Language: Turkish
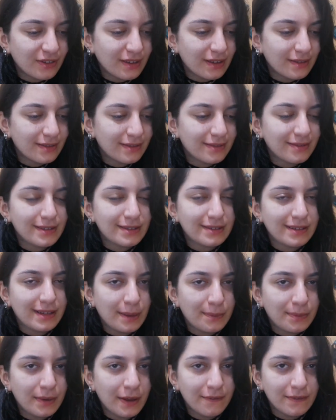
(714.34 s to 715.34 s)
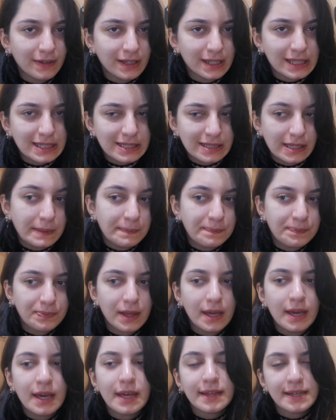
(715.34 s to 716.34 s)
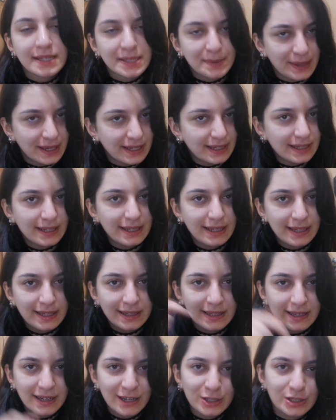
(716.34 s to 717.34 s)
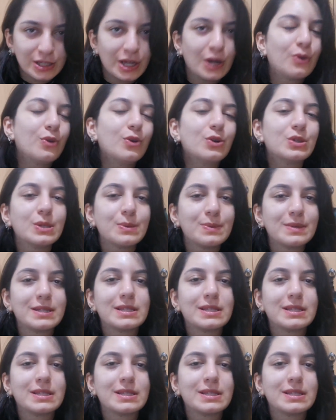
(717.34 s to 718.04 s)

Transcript: Ne dizilerden falan izledim. Neyse ben yine de linkleri aşağı koyacağım.